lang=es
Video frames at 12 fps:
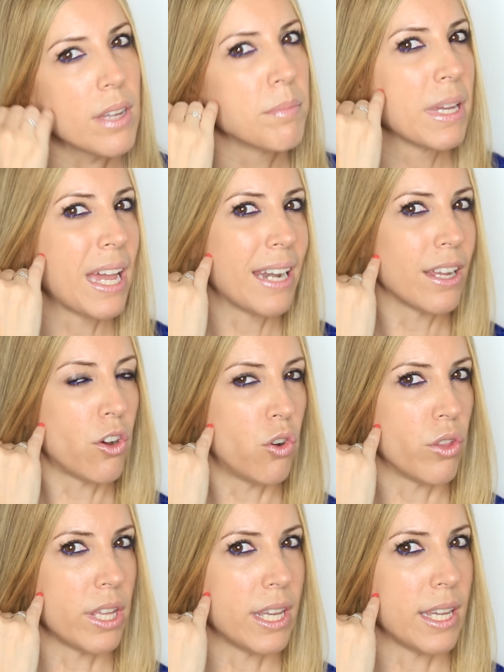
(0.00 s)
me
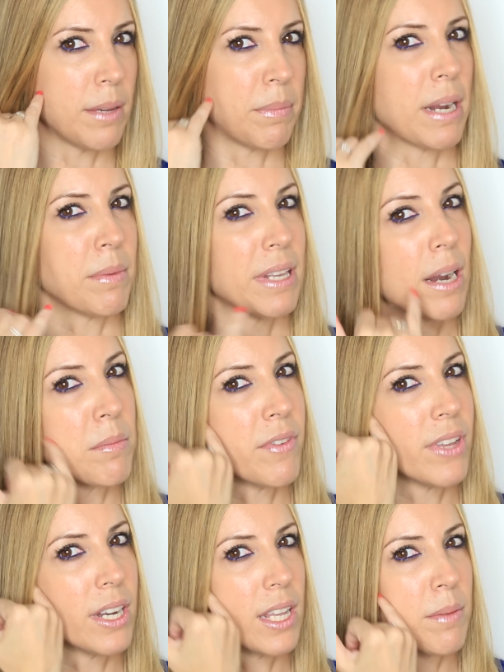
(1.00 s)
alejo de, para mirarme
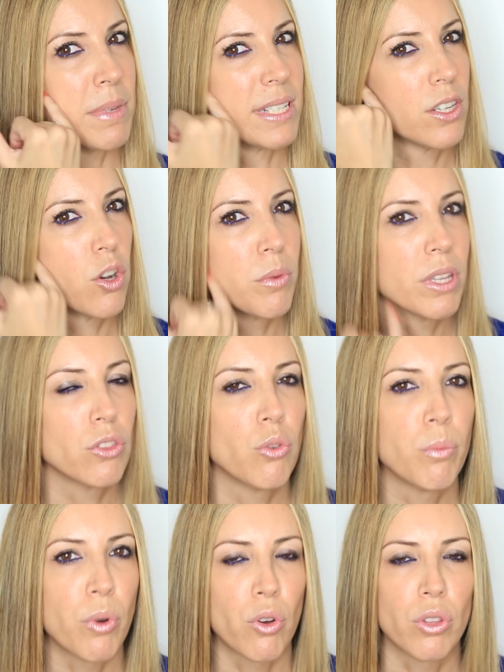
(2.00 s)
bien y me sigo viendo
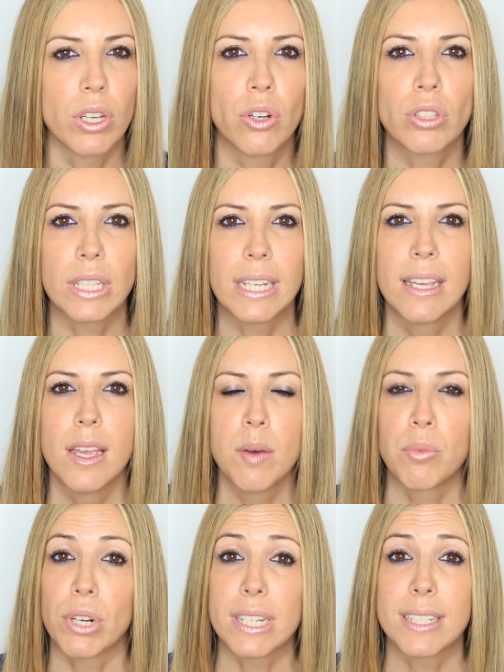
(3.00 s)
un poco de corte,
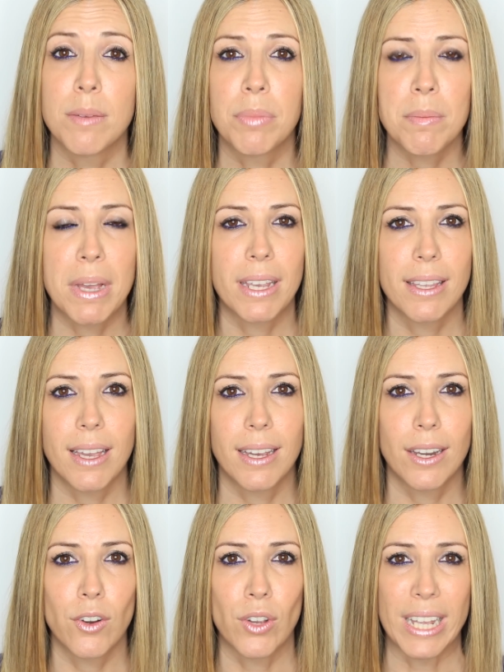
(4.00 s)
porque siempre el
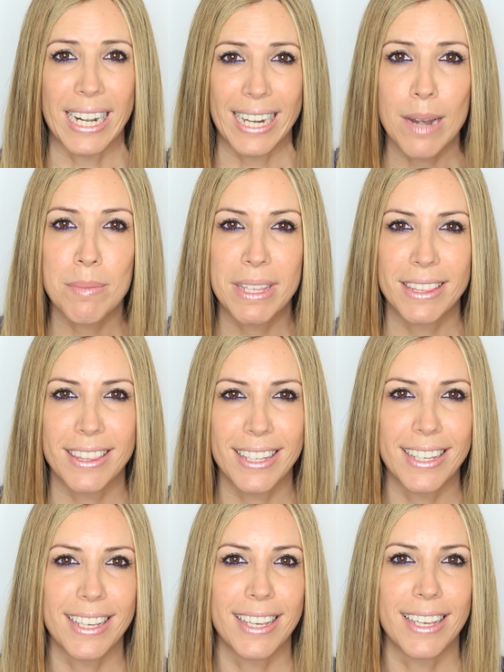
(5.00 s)
maquillaje lo que
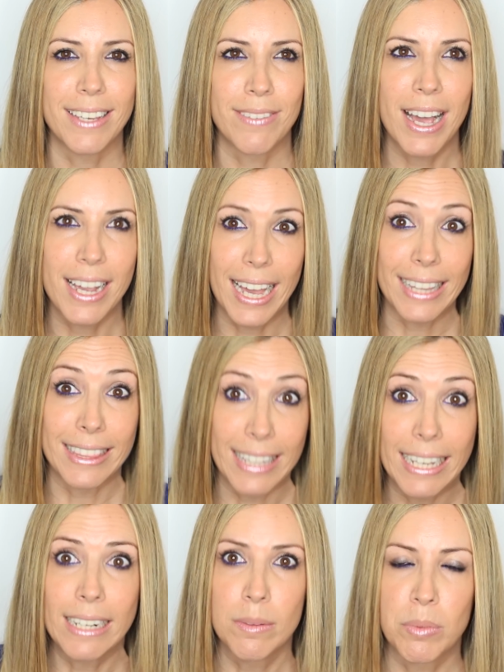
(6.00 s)
realmente eh, va a
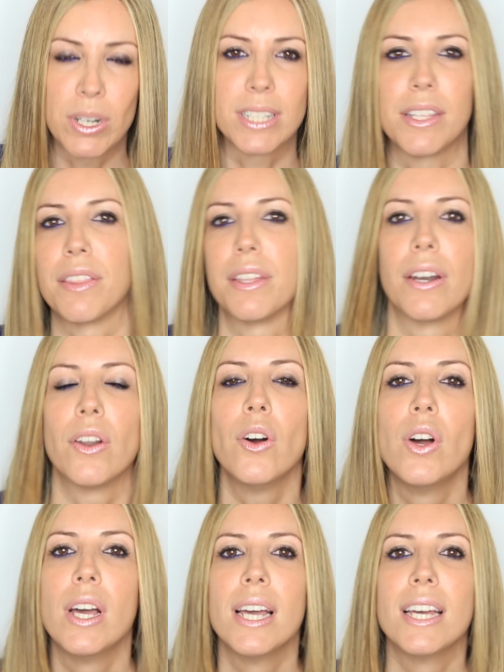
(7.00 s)
cantar, por así
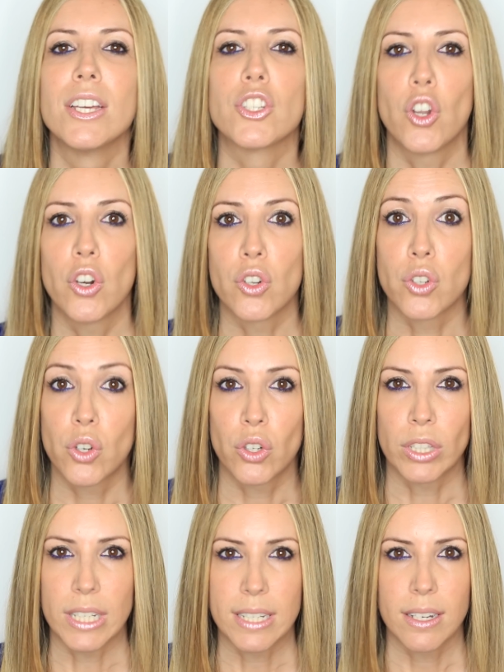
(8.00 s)
decirlo, son los
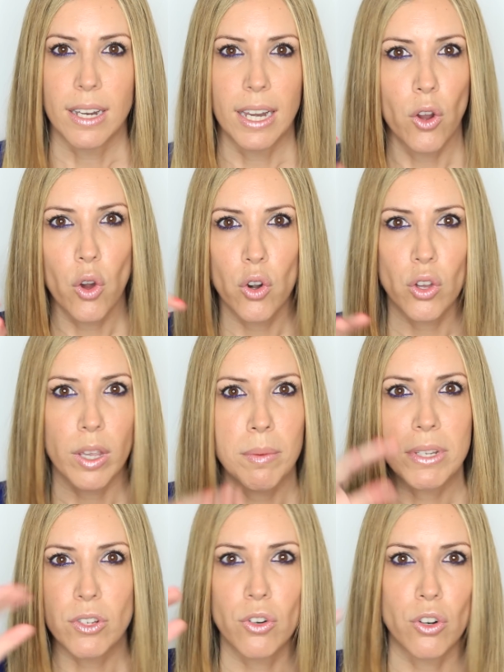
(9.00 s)
cortes. El ojo lo que
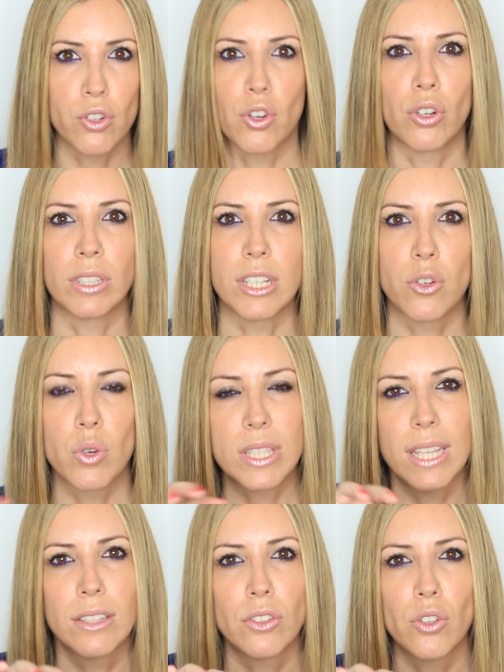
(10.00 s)
ve son los cortes. No
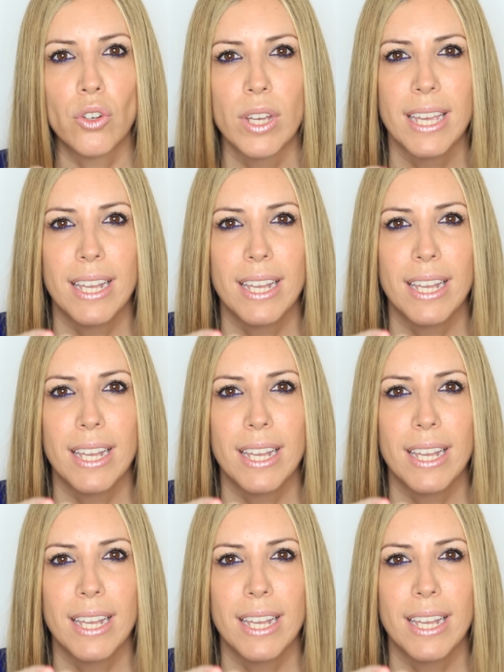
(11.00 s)
es tanto